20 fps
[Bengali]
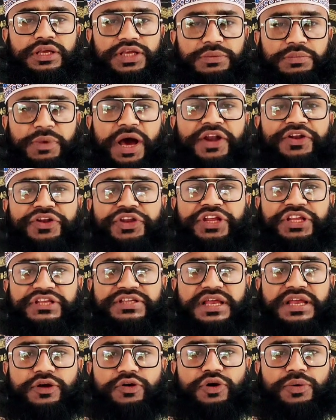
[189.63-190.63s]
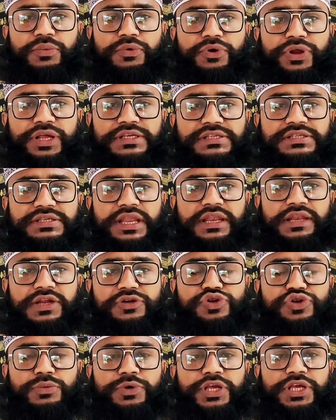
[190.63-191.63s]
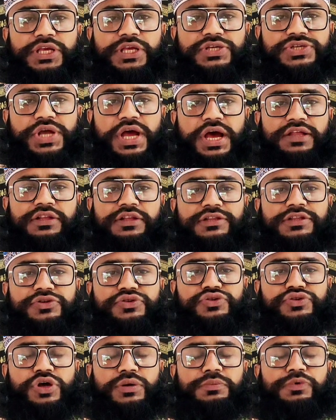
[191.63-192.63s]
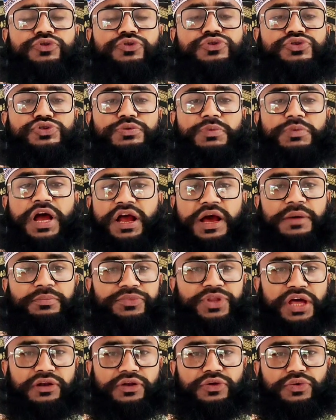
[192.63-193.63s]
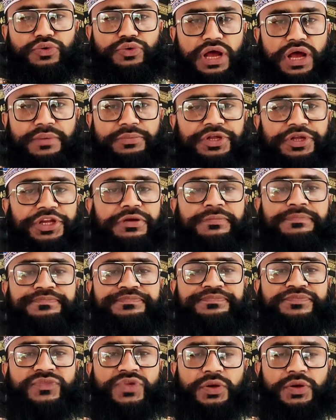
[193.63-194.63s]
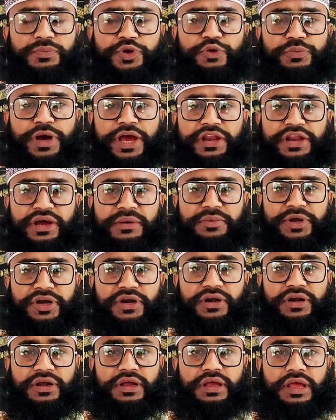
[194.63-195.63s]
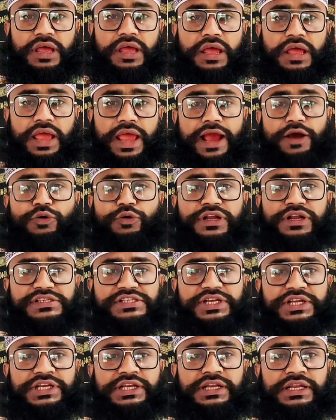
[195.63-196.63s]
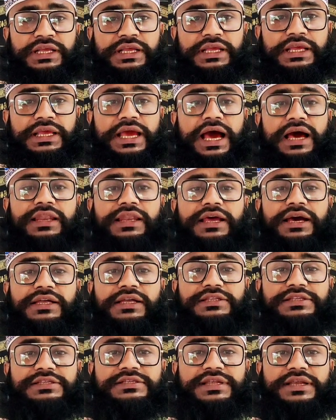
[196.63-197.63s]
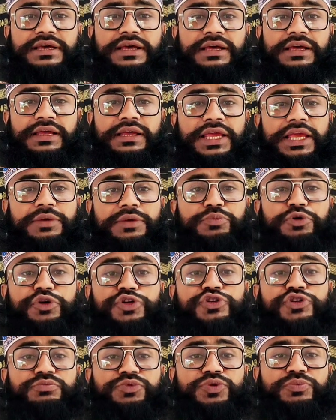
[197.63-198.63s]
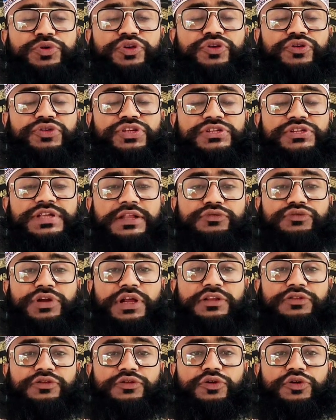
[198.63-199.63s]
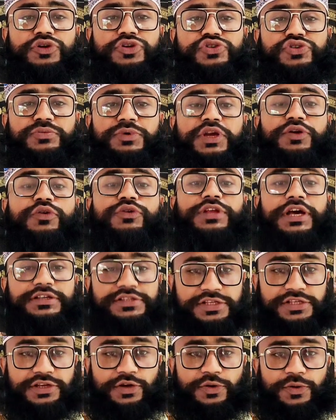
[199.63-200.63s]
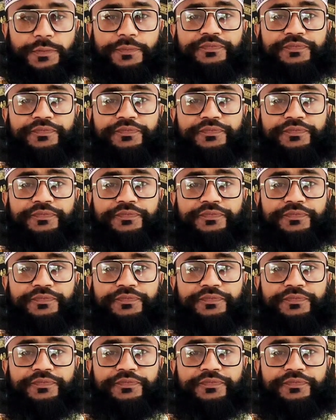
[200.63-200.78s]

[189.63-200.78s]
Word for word: ইমান নিয়ে যারা কবরে গেছে আল্লাহ সবাইকে শাহাদাতের সর্বোচ্চ মাকাম দান করুক আমিন প্রিয় ভাইরা আমার এখন আসেন এই আহলে হাদিসরা এই বৈষম্য বিরোধী ছাত্র আন্দোলনের সময় কোথায় ছিল